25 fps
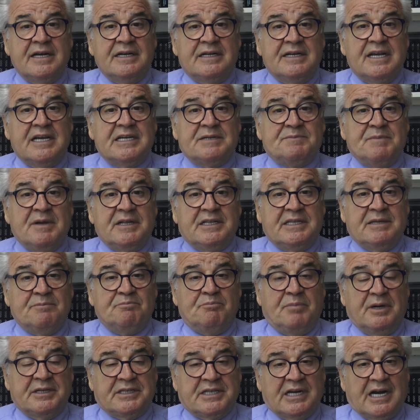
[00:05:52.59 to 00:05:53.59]

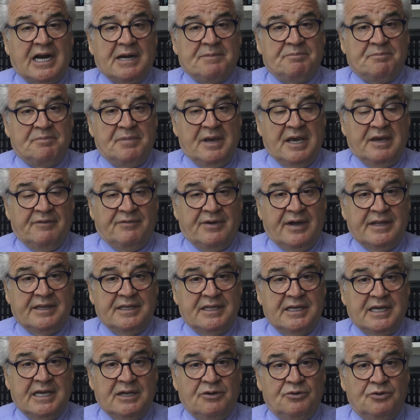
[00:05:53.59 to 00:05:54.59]
Necmettin Batırak
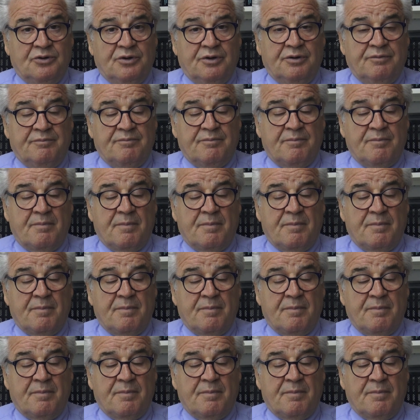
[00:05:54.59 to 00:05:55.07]
Beyefendi geliyor